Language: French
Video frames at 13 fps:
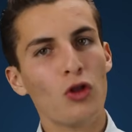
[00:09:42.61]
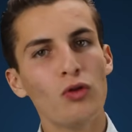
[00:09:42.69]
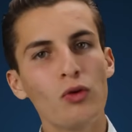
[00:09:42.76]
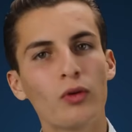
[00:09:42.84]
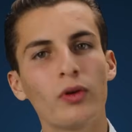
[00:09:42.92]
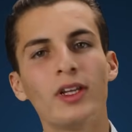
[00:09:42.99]

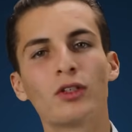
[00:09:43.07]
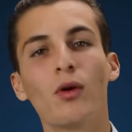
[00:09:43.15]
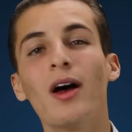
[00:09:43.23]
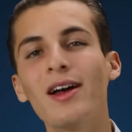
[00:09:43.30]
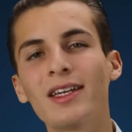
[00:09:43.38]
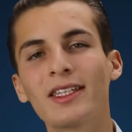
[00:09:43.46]
nous
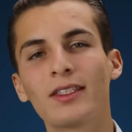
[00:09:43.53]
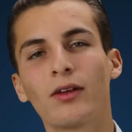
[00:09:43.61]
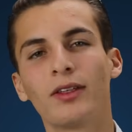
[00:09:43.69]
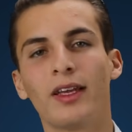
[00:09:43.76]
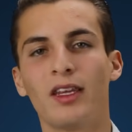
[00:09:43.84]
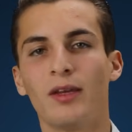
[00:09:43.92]
connaissons
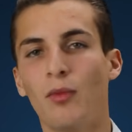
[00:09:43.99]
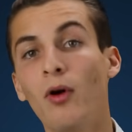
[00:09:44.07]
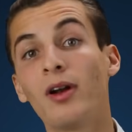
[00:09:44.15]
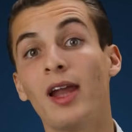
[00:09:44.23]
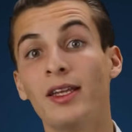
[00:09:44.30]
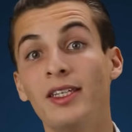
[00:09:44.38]

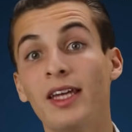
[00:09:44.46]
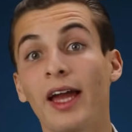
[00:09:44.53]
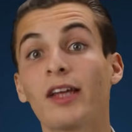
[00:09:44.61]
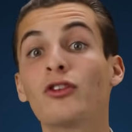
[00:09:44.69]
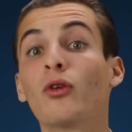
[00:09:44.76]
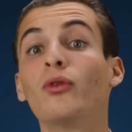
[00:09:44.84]
instantanément la
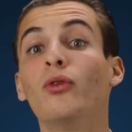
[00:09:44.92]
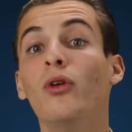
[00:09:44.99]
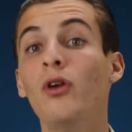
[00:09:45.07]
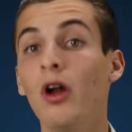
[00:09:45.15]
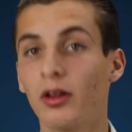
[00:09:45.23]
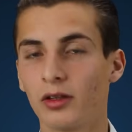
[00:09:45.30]
direction de
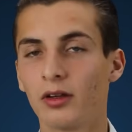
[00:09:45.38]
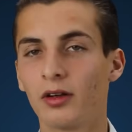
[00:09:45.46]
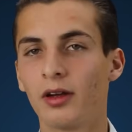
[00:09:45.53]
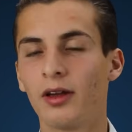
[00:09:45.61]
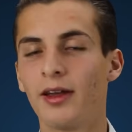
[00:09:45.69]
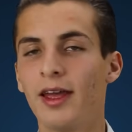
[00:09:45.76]
l'autre,